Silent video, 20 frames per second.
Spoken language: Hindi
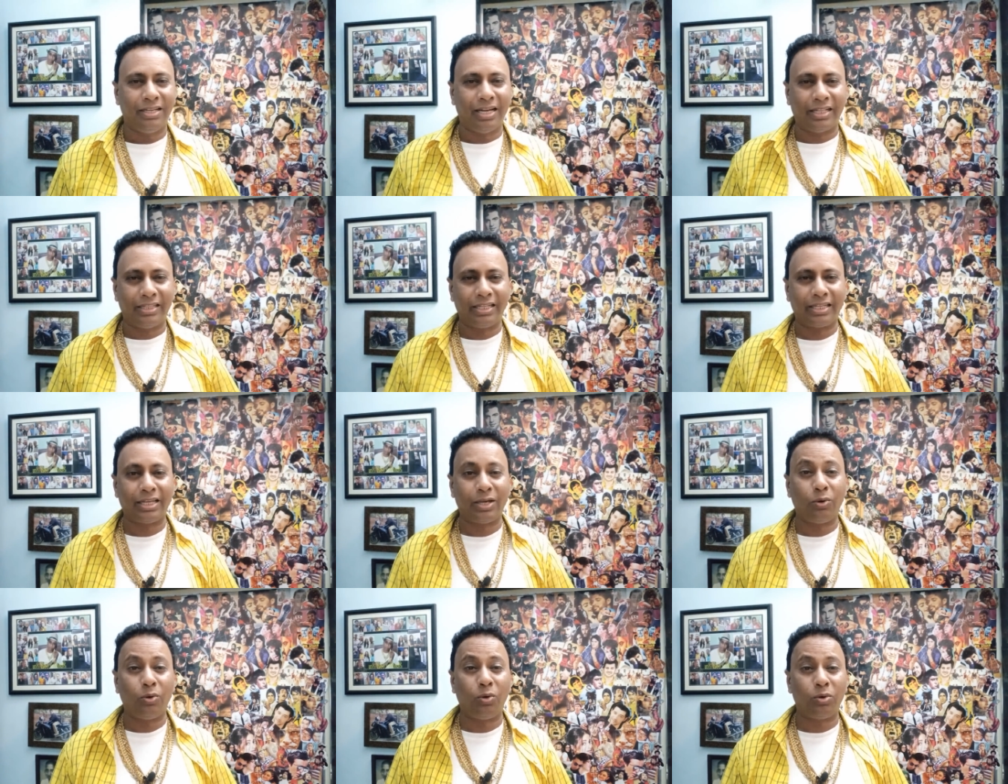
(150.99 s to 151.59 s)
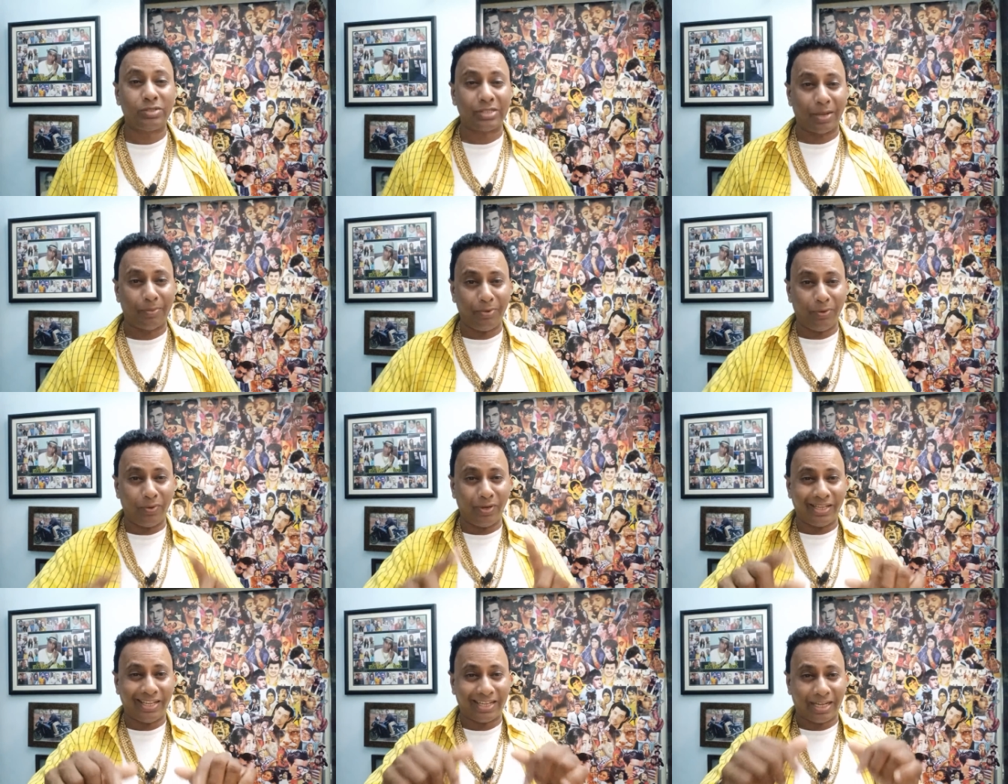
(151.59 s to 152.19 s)
यानी कि वो सामने
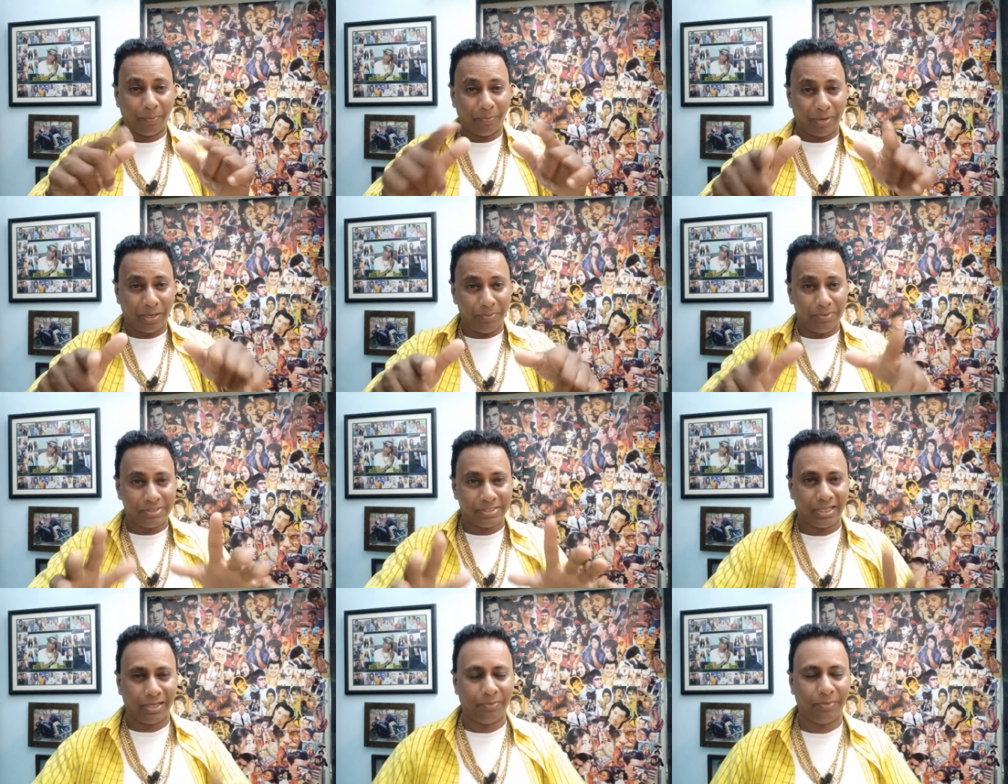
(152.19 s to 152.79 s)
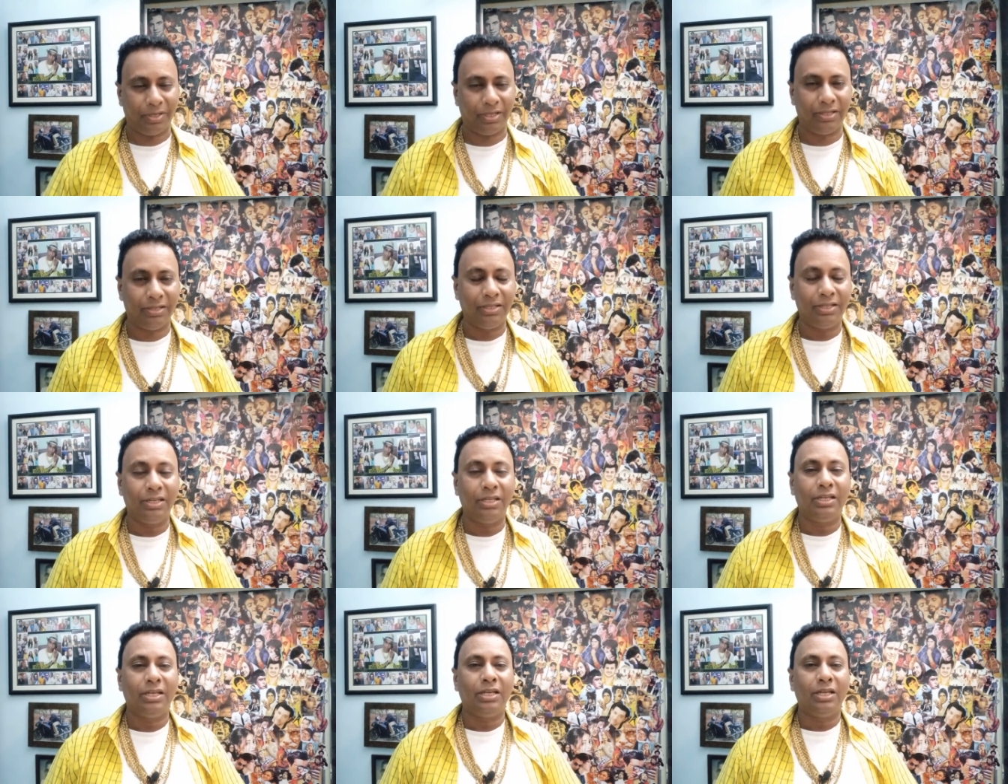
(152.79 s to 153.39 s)
वाले के कपड़े भी सेम है
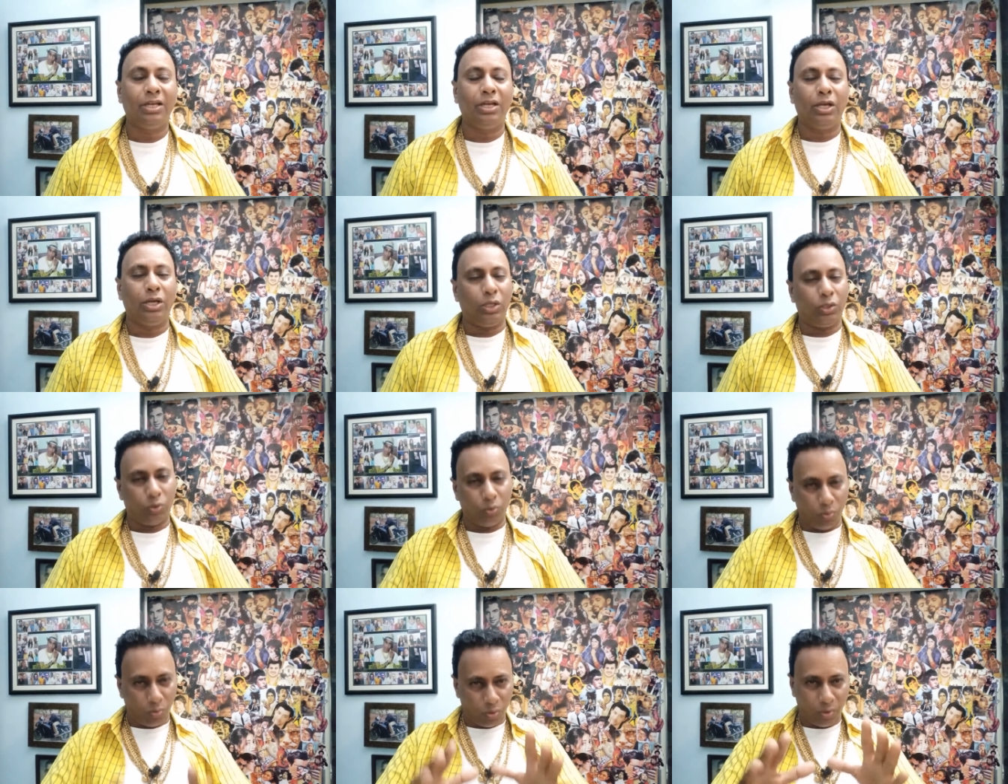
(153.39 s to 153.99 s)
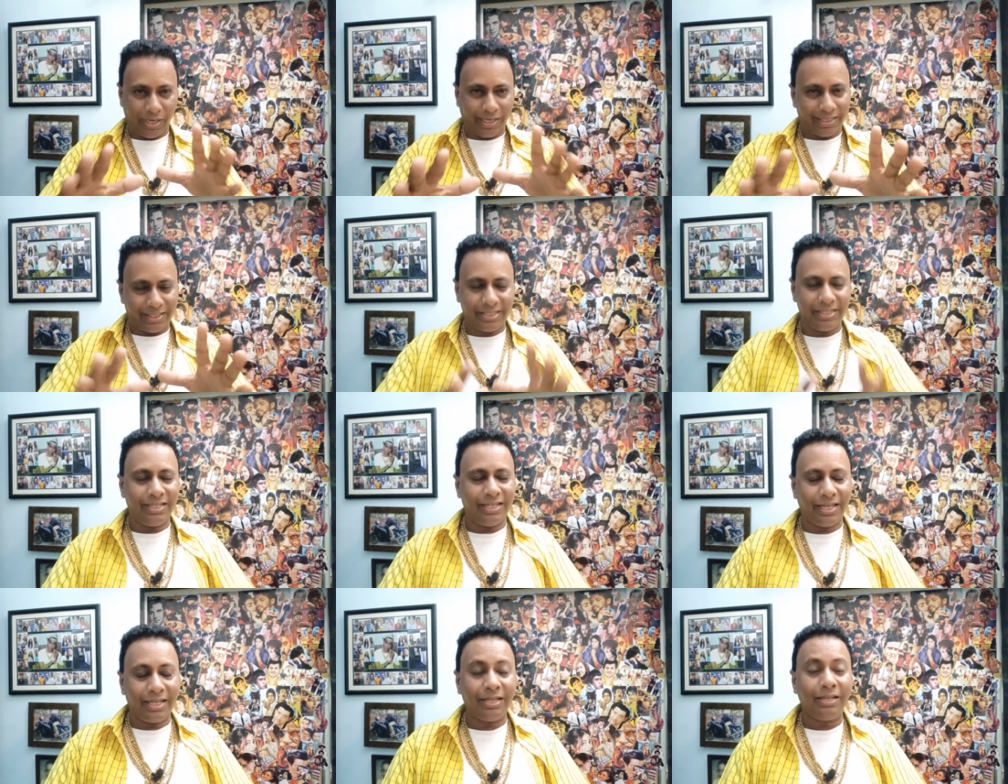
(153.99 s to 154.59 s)
तो वो एक
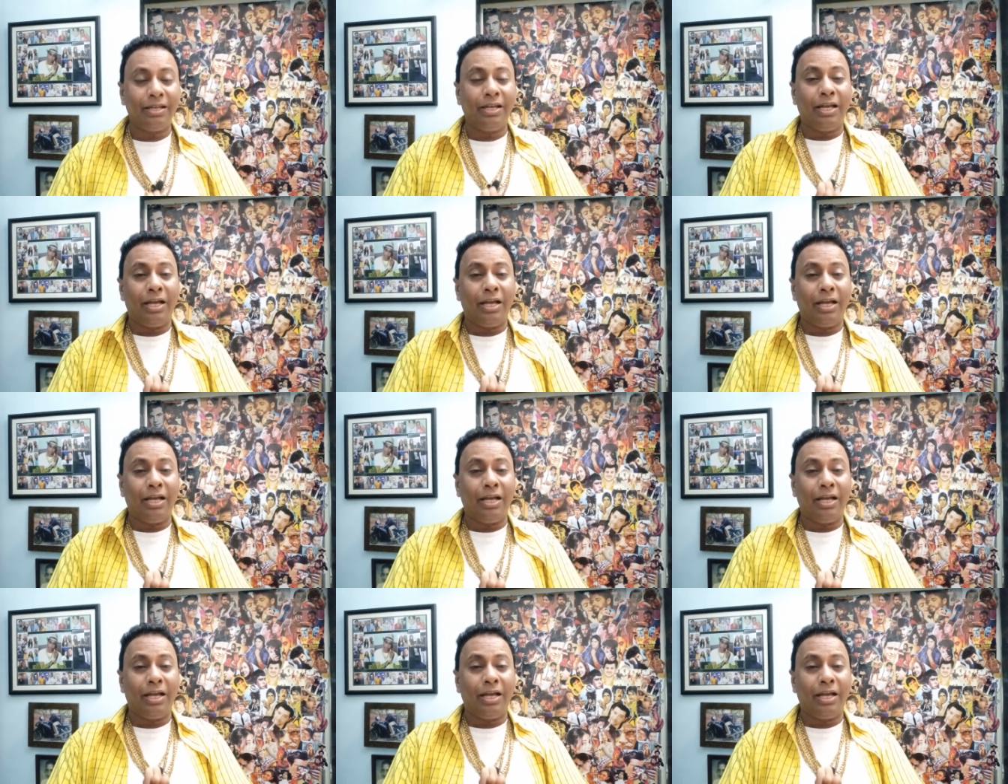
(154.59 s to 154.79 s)
सीन है